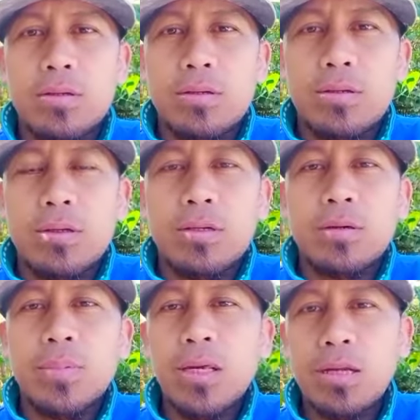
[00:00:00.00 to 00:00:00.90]
uh,
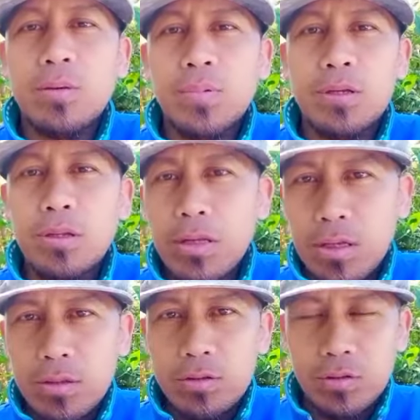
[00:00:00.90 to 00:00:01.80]
mahirap, hindi
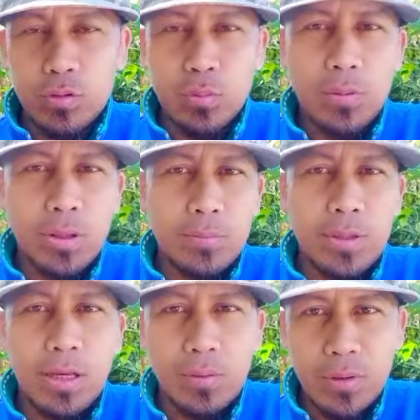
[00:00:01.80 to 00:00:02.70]
rin sobrang
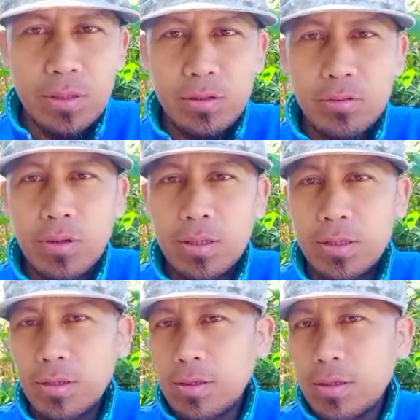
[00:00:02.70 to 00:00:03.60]
mayaman. Ito ay
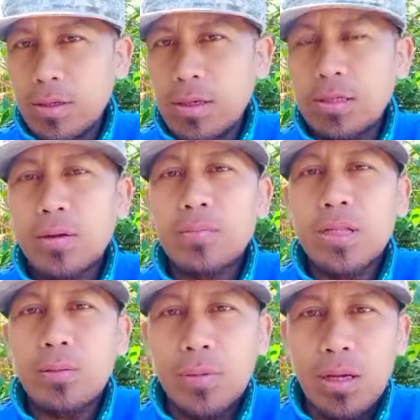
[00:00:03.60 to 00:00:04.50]

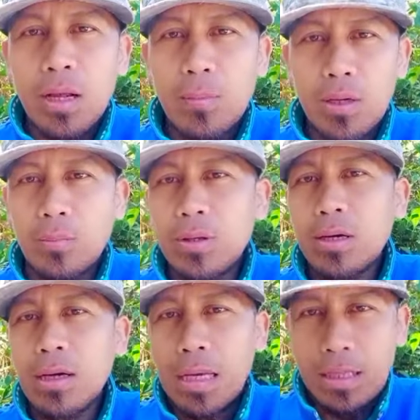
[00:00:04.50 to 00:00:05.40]
katamtaman lamang na
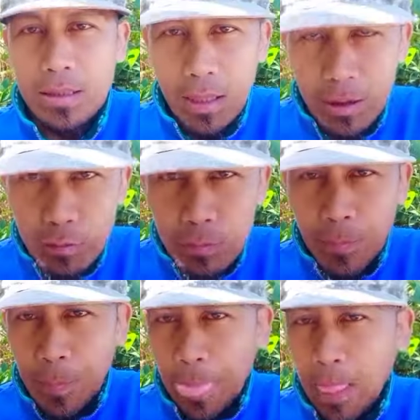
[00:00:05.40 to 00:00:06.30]
makakain tayo
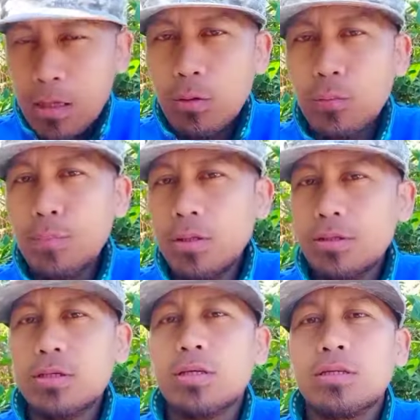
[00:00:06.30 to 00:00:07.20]
tatlong
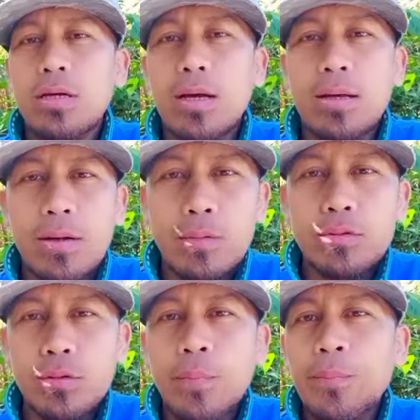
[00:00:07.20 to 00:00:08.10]
bisis isang araw.
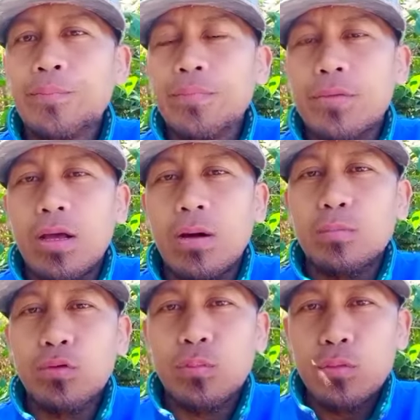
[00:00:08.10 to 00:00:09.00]
So,
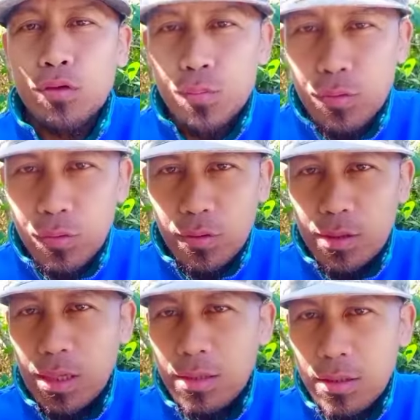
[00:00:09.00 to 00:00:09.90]
ang purpose po
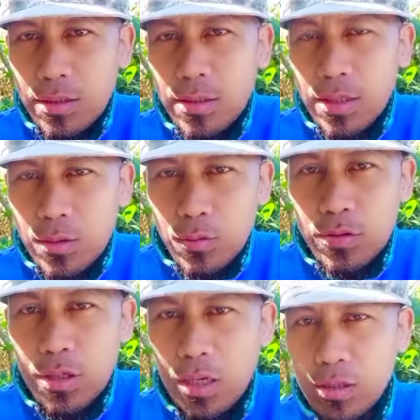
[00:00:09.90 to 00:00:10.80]
natin dito
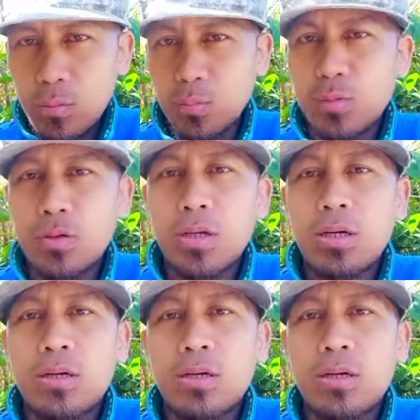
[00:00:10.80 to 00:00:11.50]
sa atin pong uh,